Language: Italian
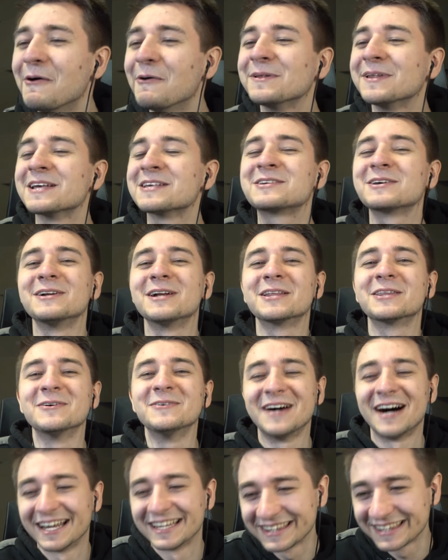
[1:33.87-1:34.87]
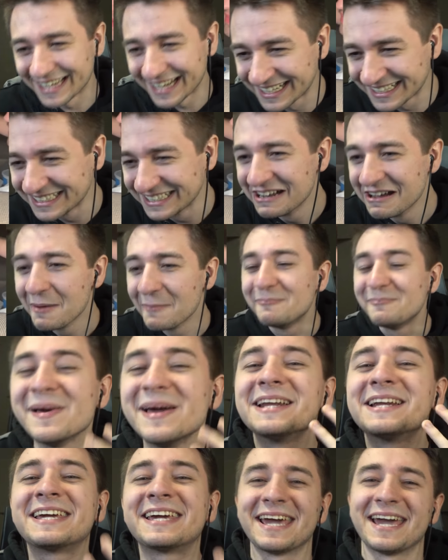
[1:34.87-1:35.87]
ho una sola domanda.
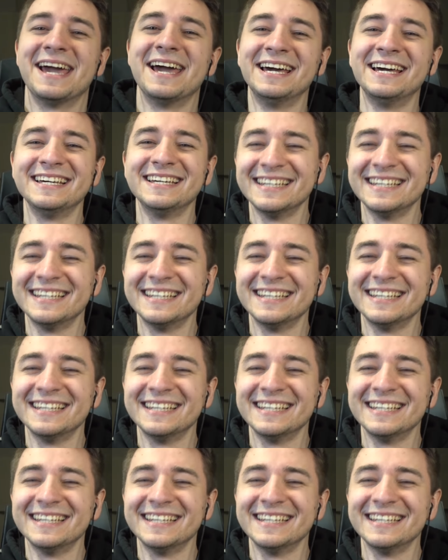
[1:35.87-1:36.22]
Perché?